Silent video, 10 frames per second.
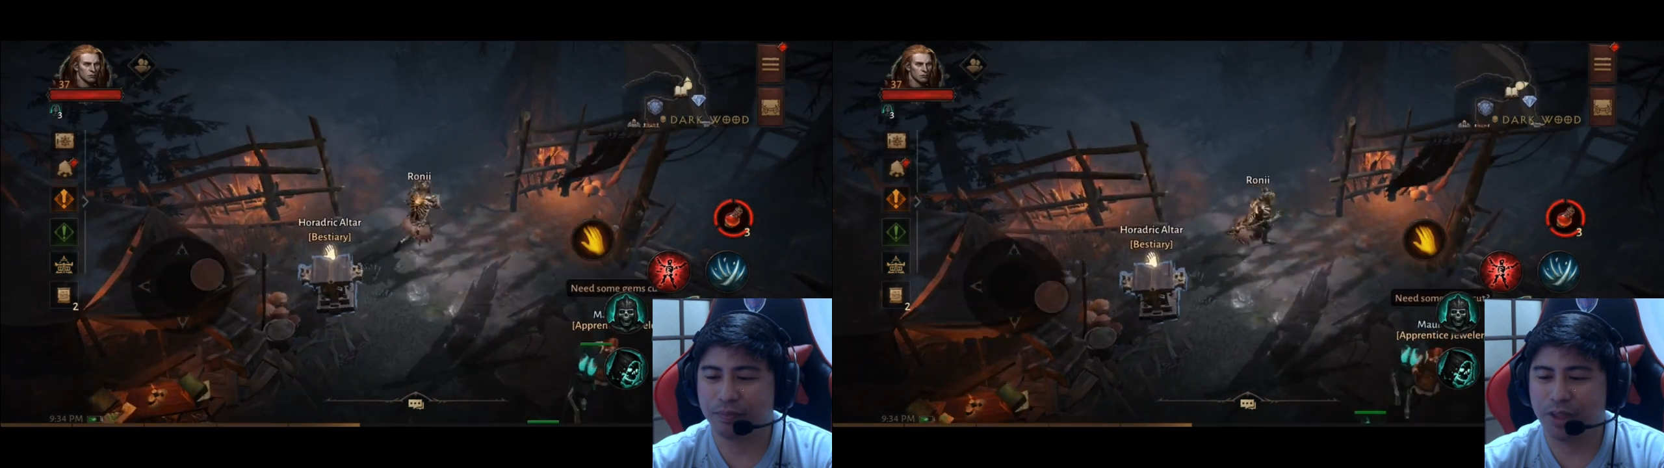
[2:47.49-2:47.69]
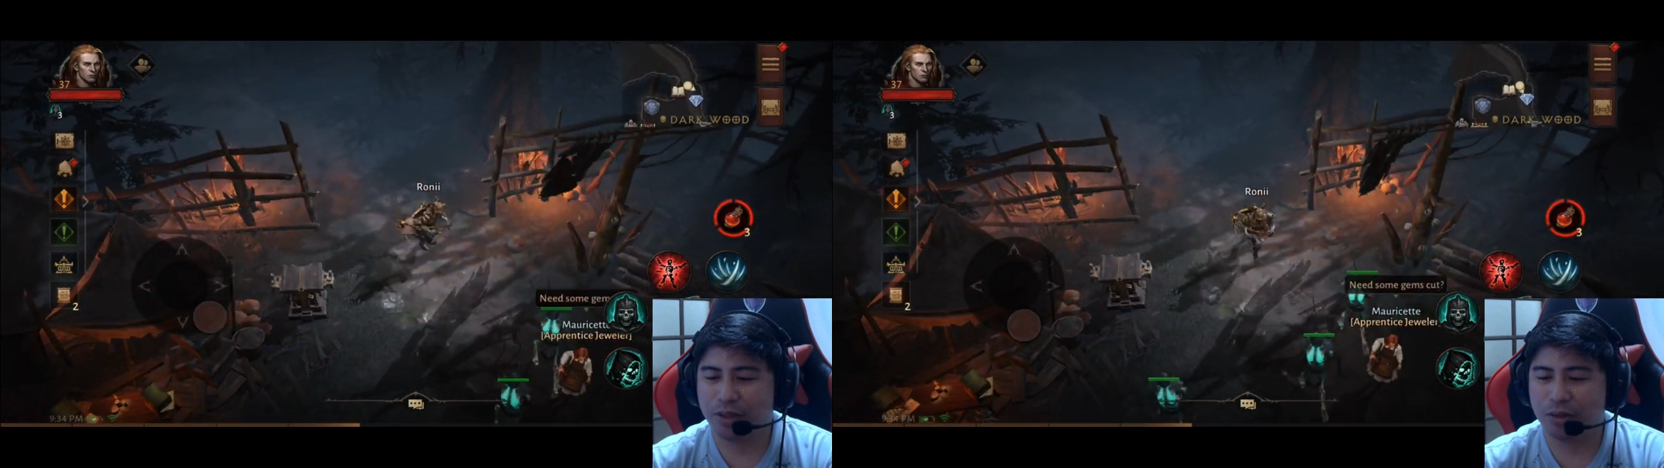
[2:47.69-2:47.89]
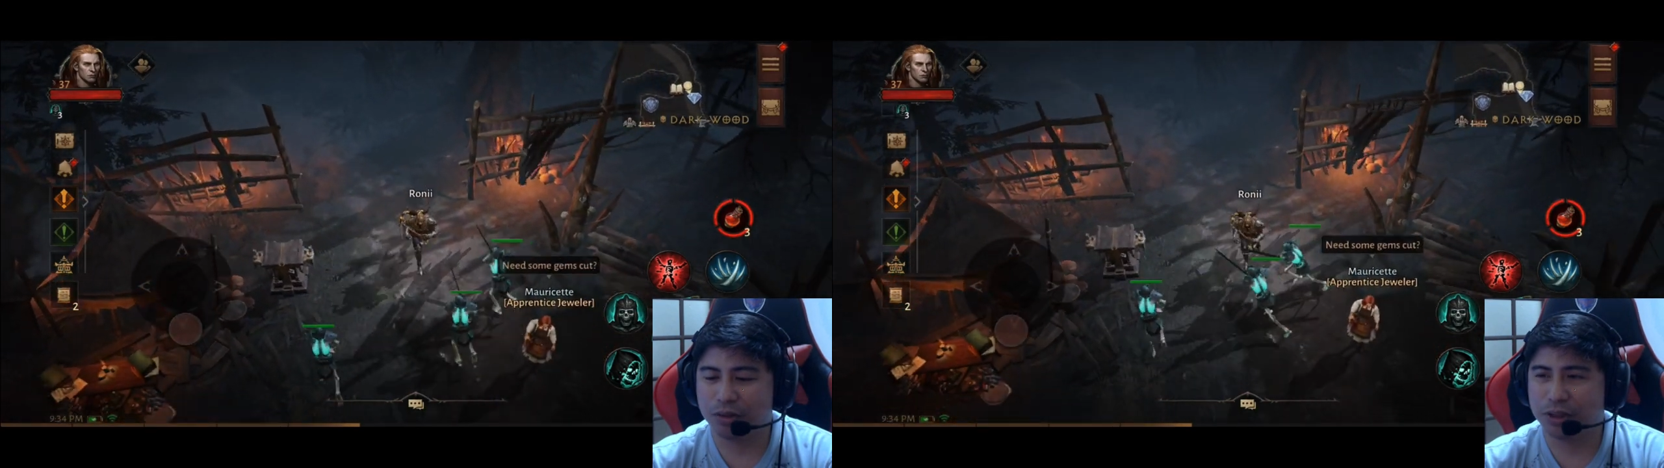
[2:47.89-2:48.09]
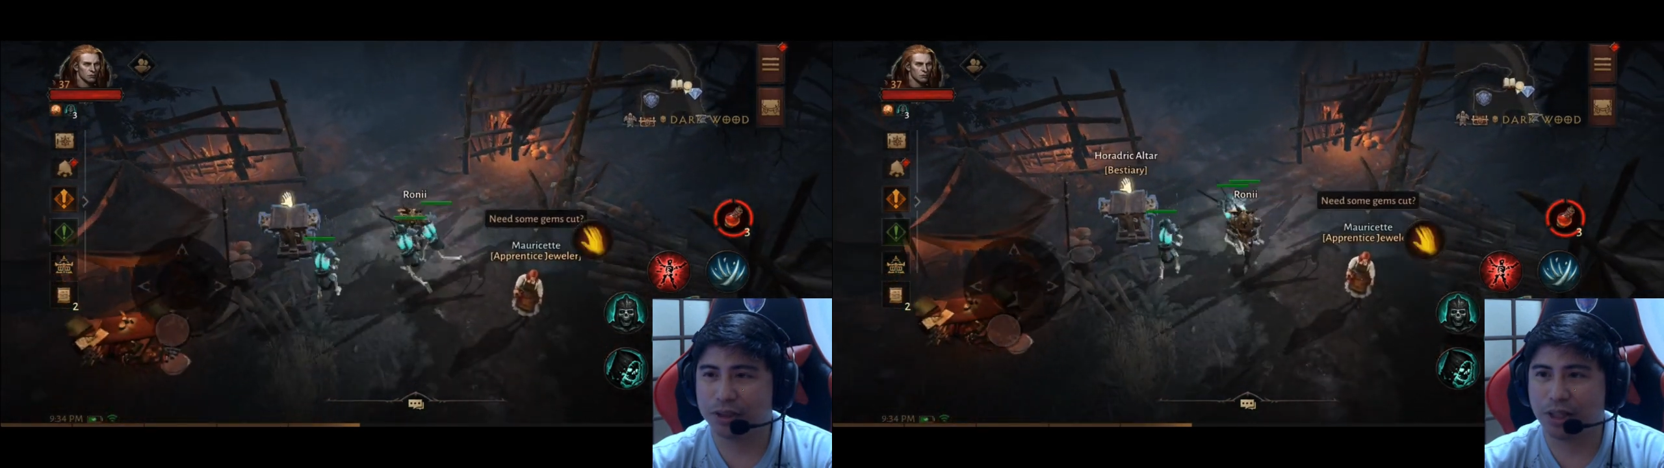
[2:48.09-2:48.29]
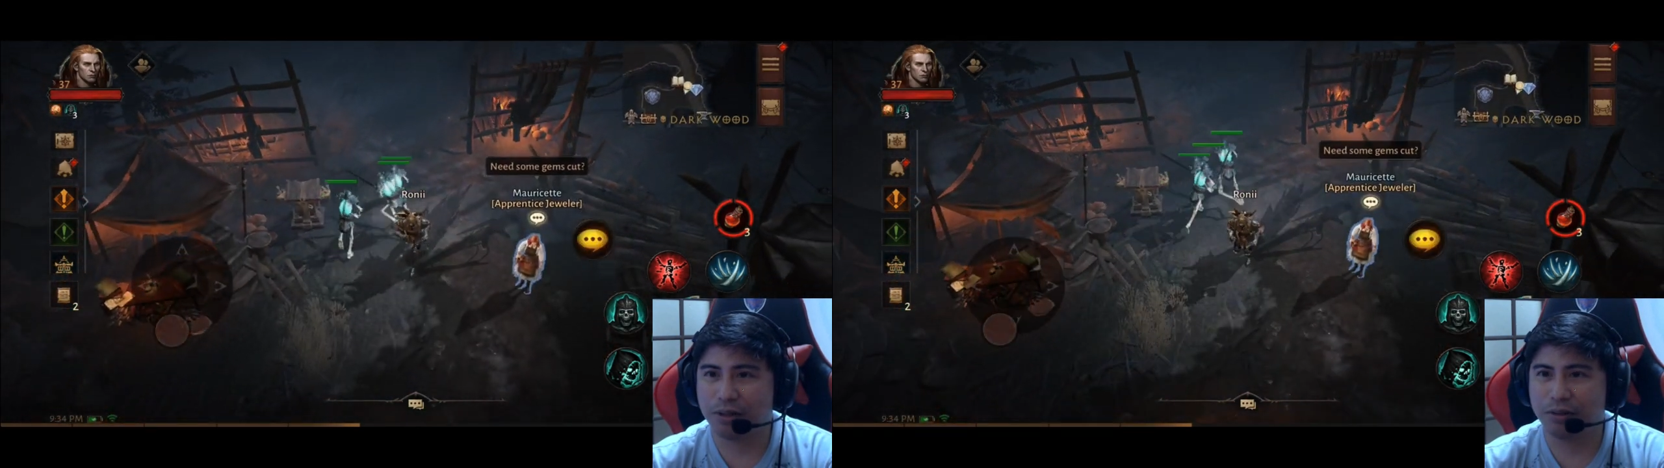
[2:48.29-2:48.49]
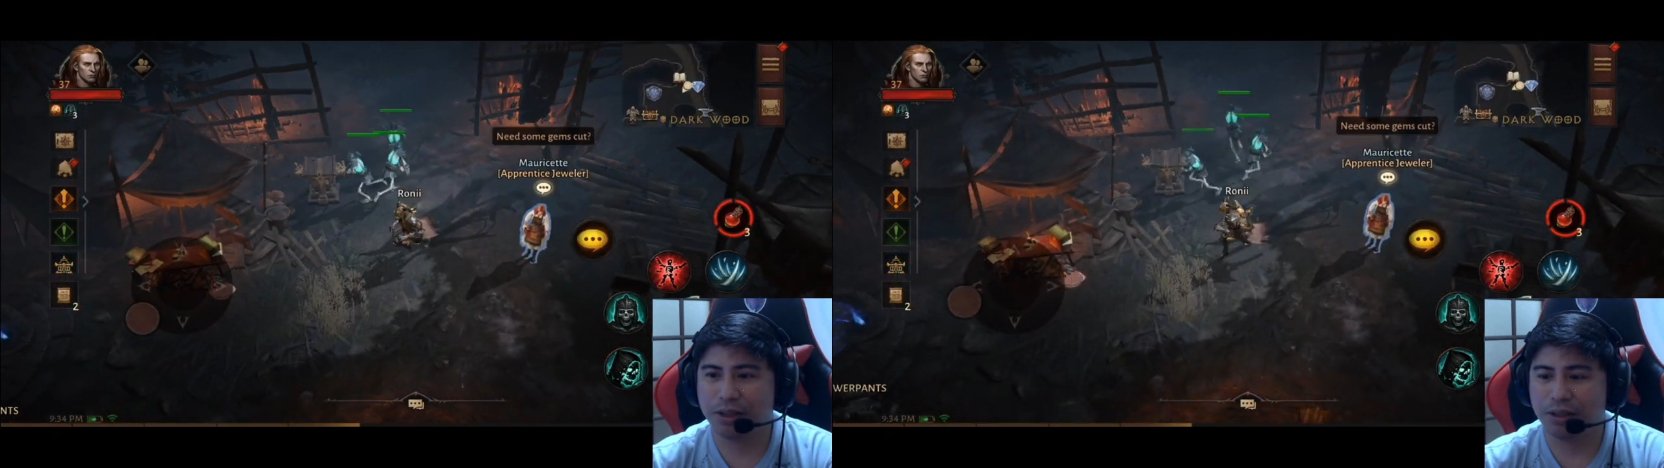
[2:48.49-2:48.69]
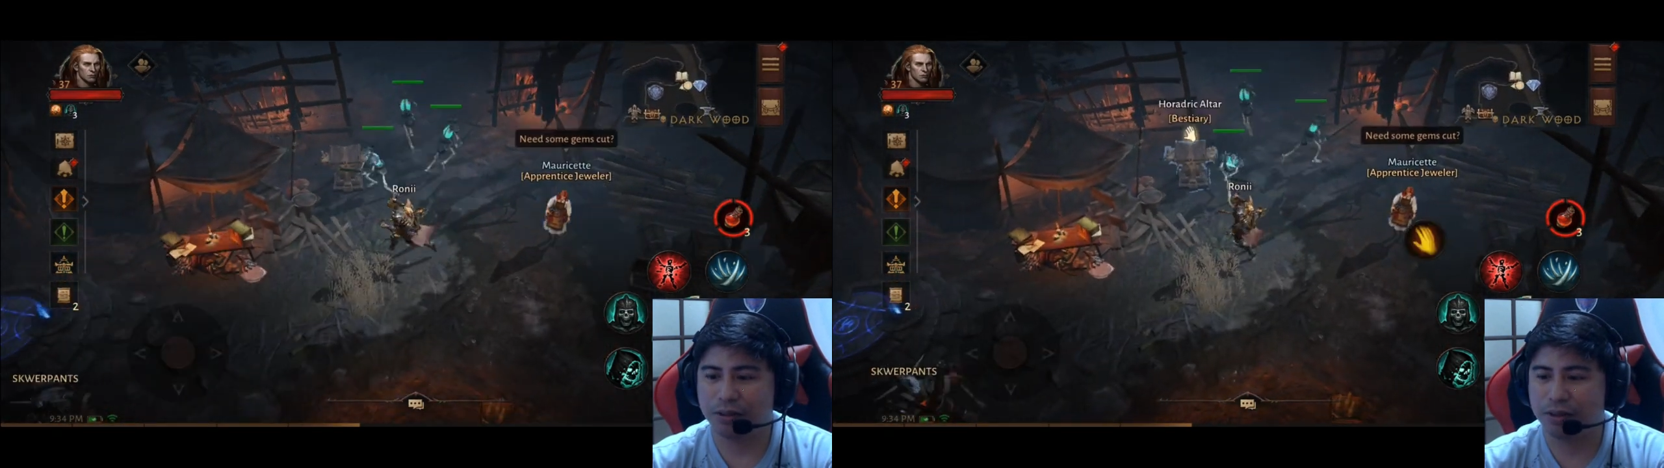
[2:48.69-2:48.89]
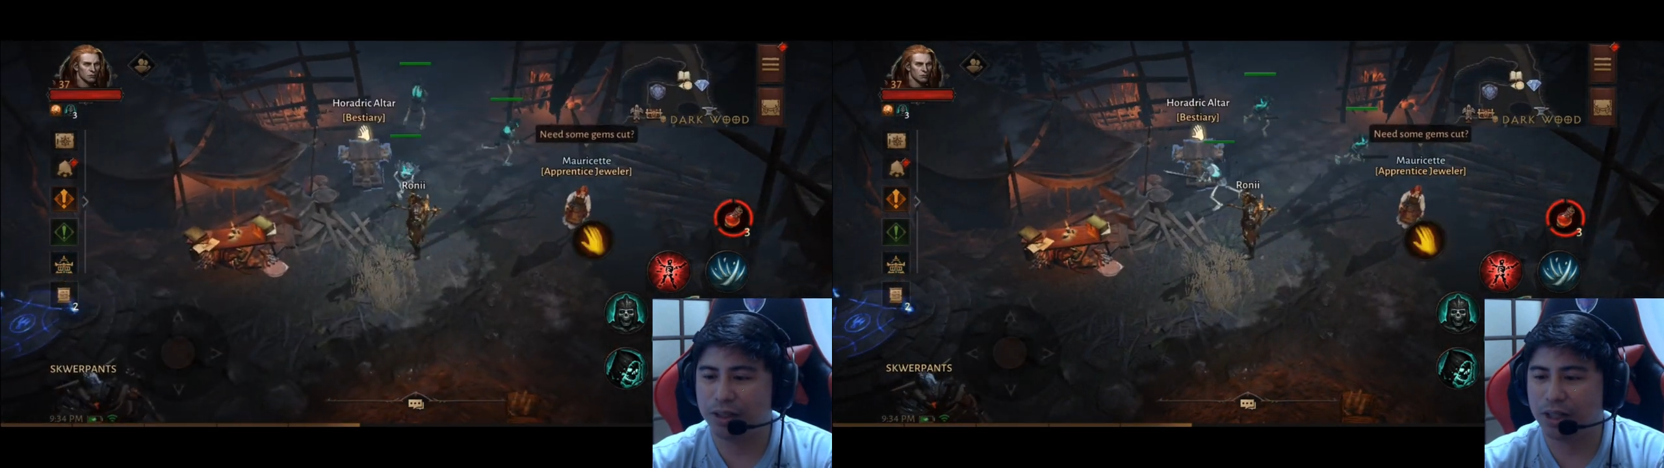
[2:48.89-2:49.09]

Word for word: dito ako sa town ngayon